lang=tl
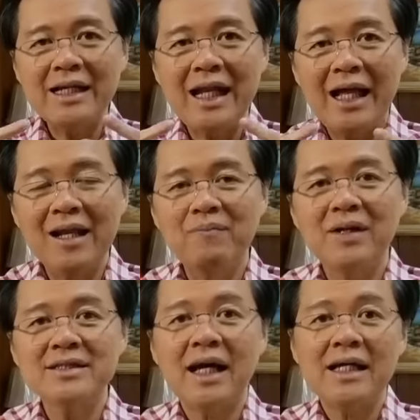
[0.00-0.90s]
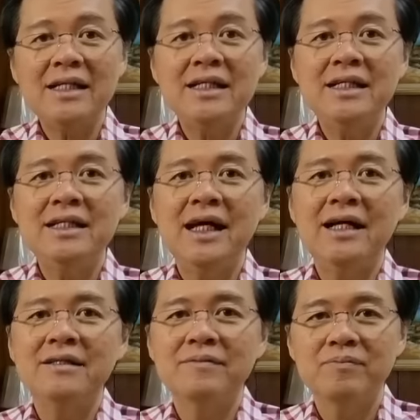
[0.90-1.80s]
ilalabas sa ihi
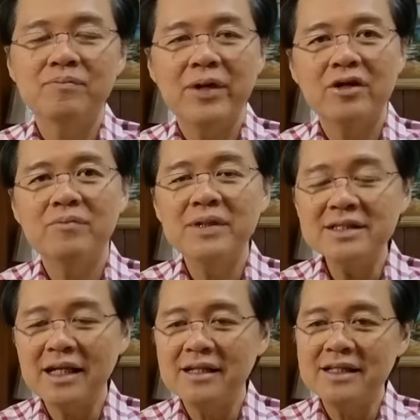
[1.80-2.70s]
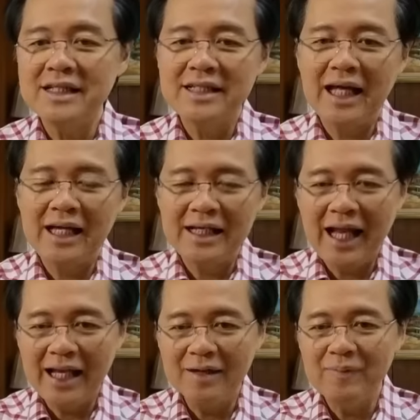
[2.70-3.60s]
yan. Pero minsan, hindi na
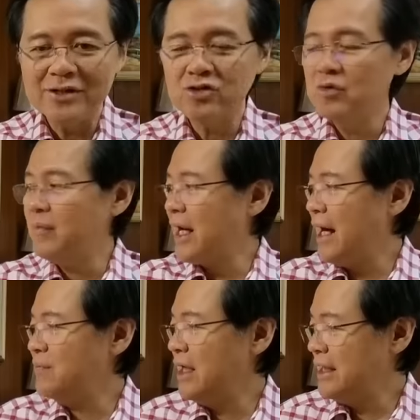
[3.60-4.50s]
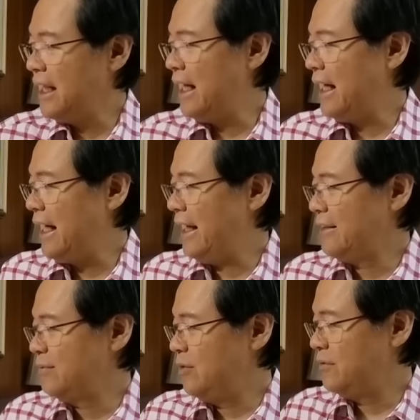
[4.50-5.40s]
ilalabas kung marami ang
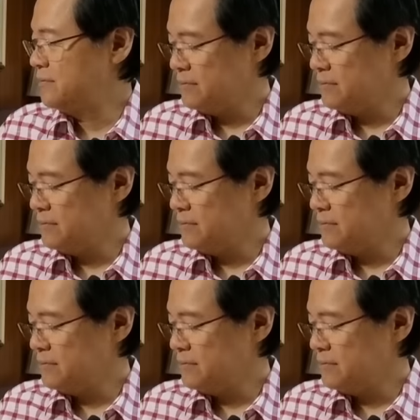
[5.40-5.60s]
nakakain mo.